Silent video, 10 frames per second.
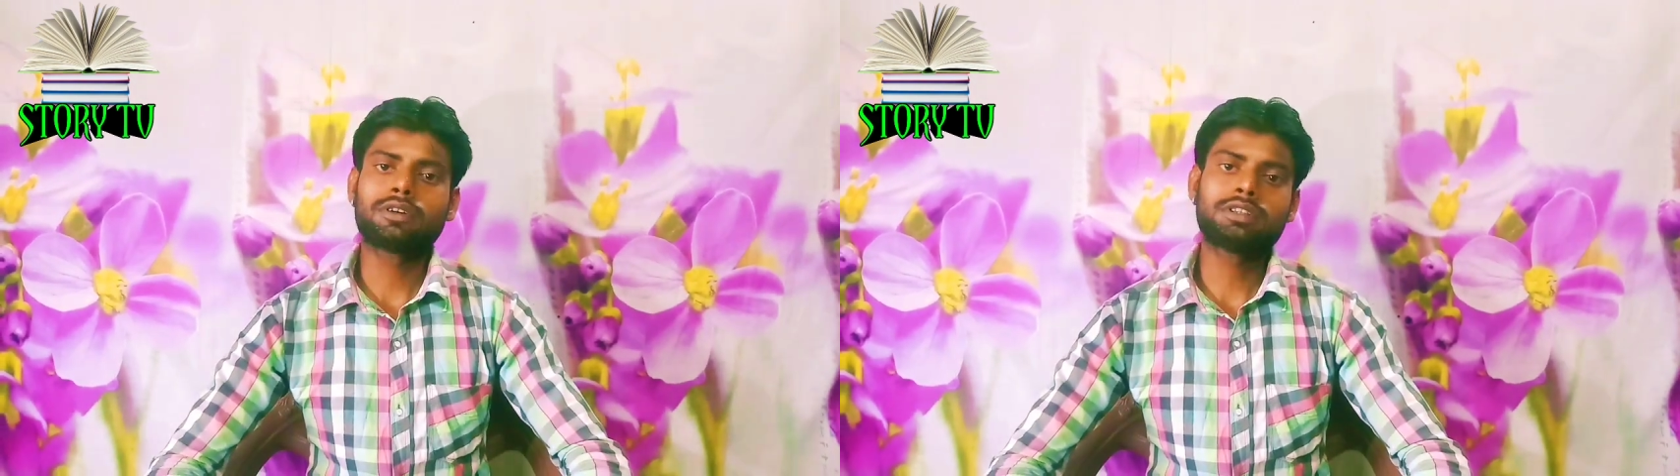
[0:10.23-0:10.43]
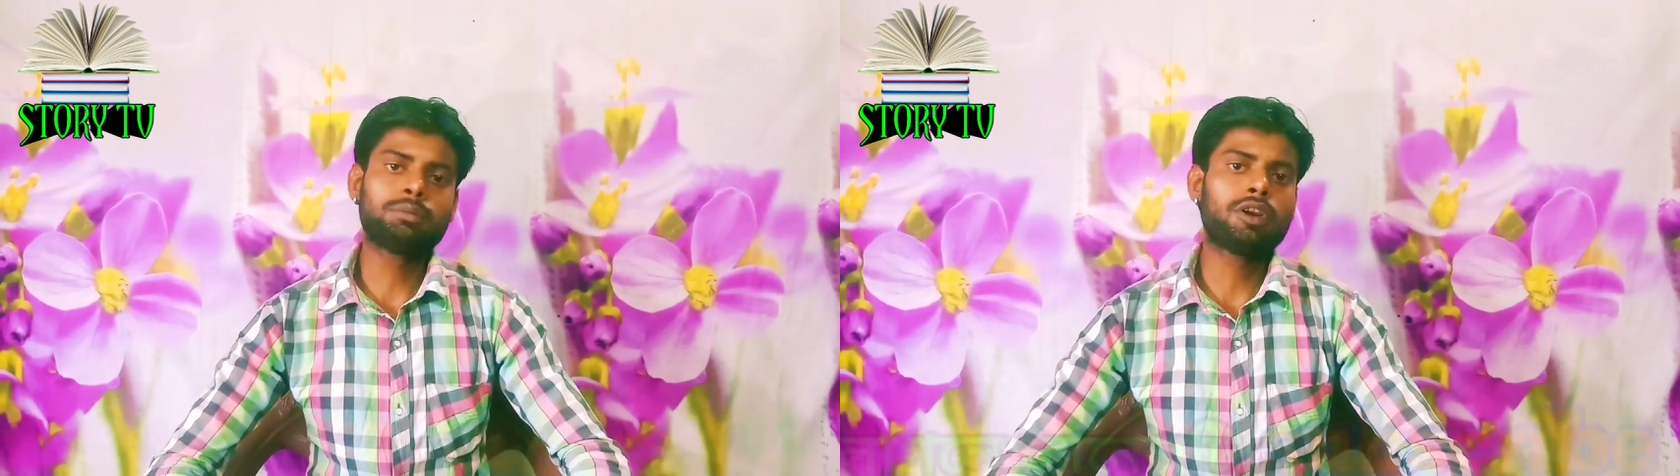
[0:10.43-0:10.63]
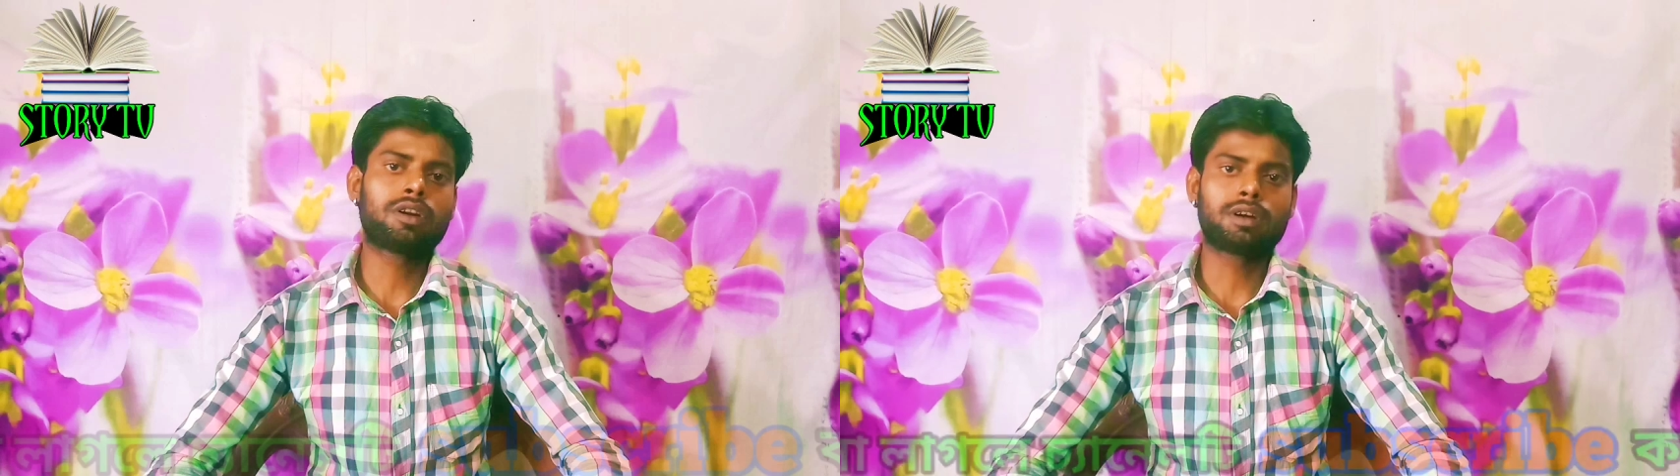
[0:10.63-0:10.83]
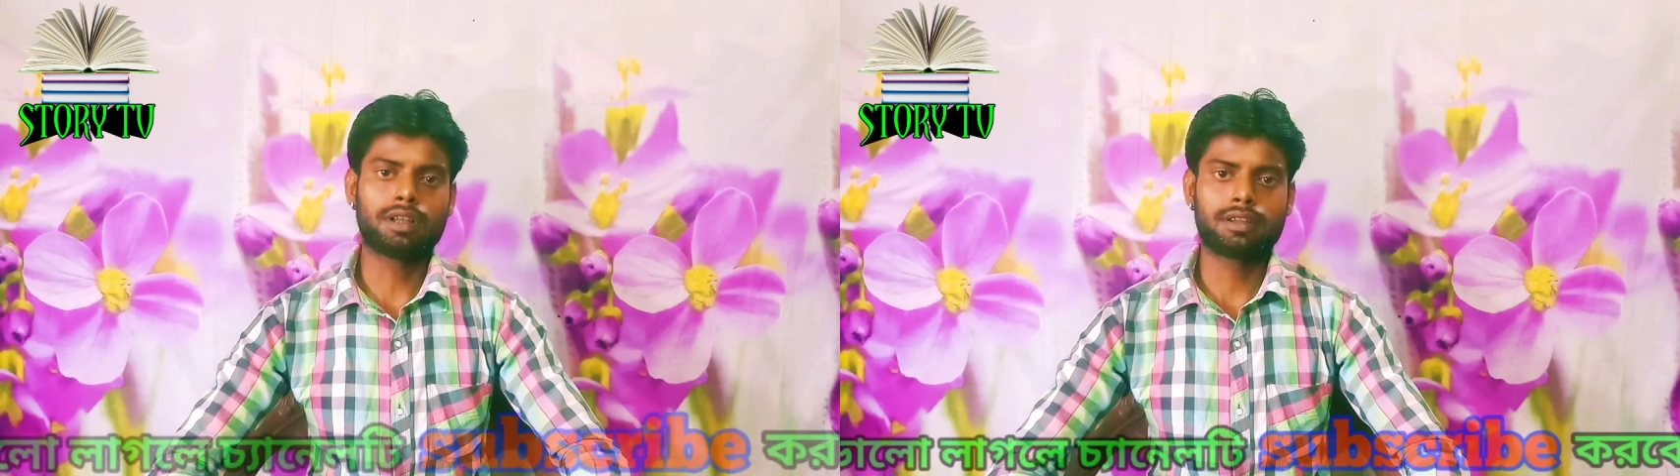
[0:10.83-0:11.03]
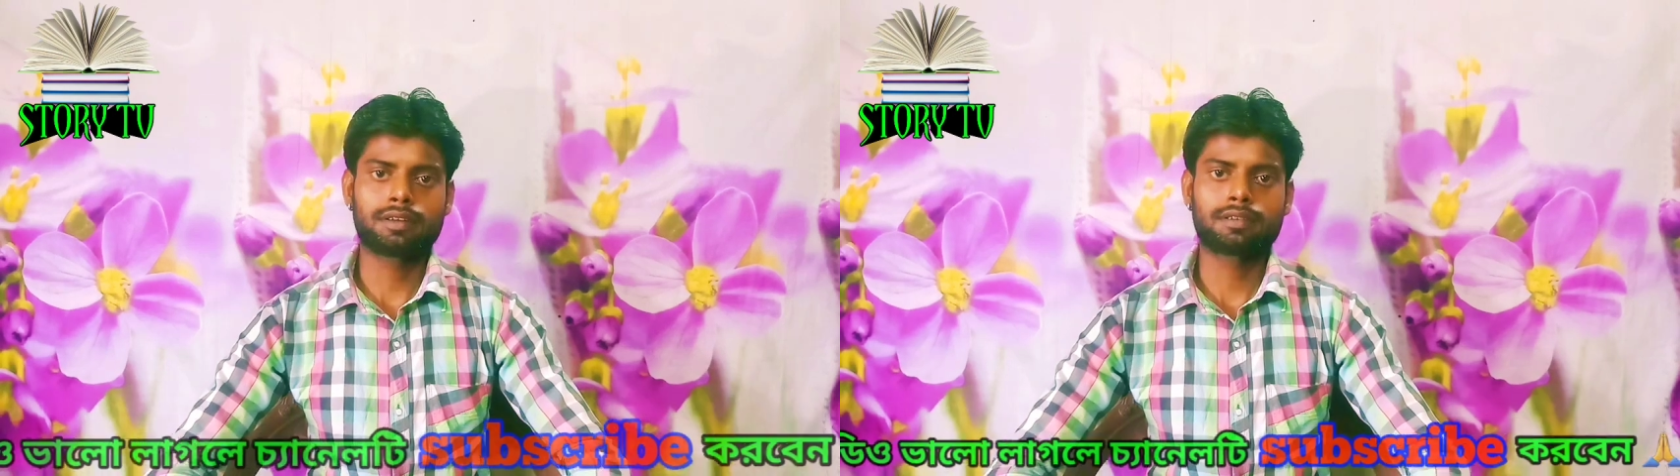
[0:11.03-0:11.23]
রয়েছি মিলন
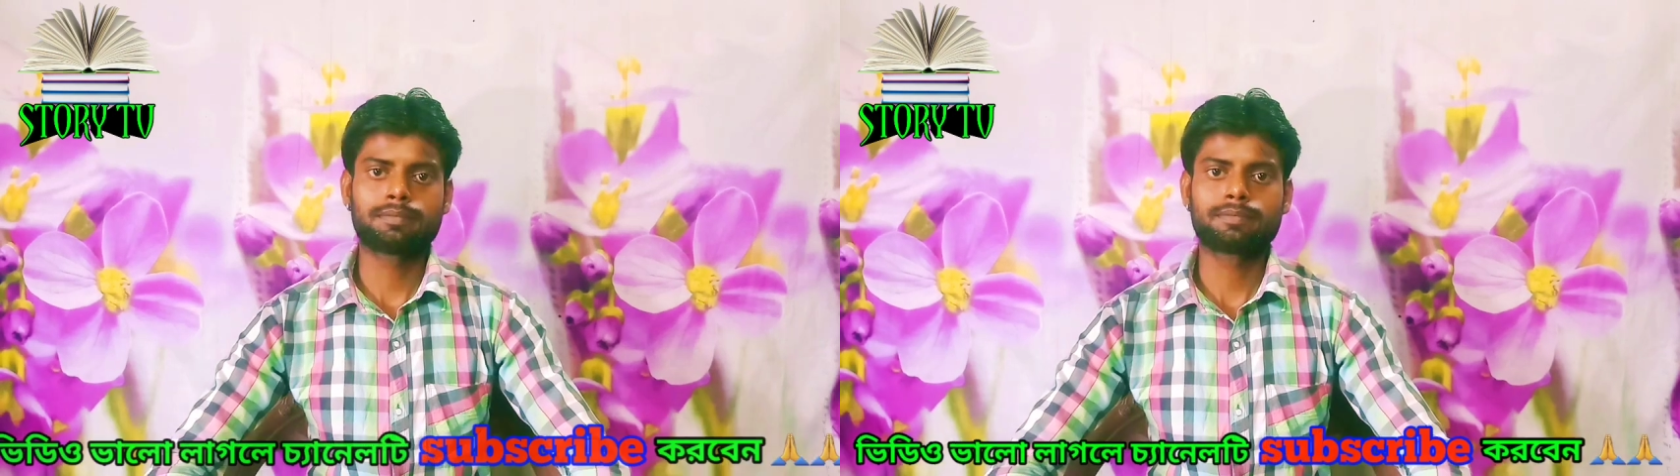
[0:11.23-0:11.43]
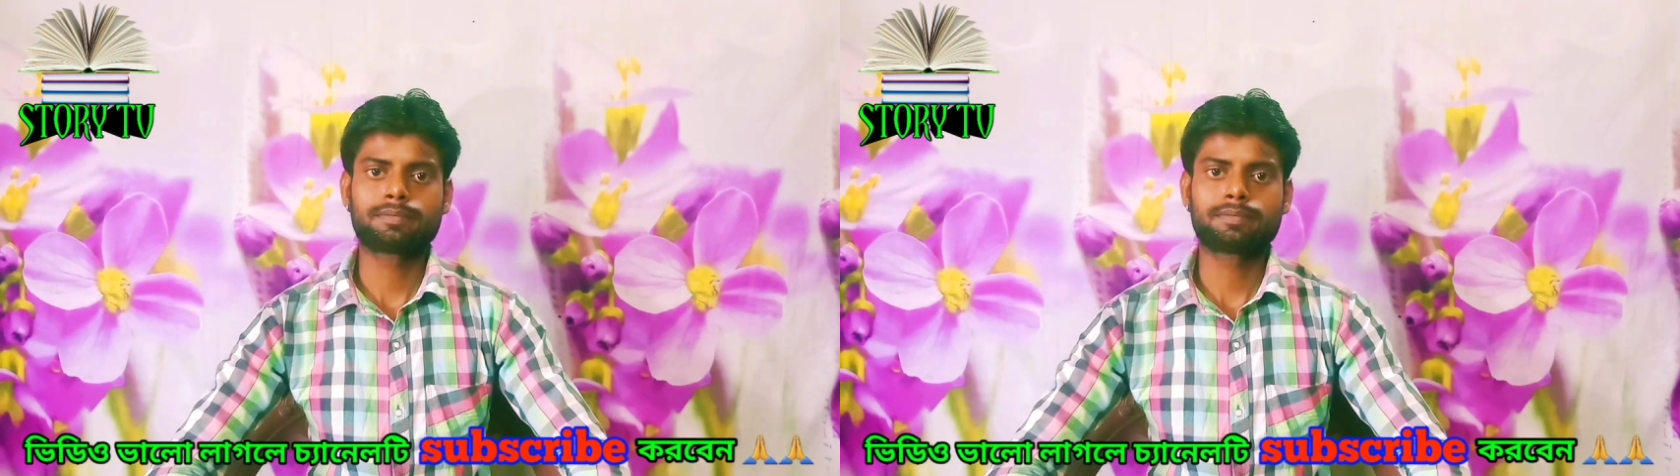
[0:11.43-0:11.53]
হালদার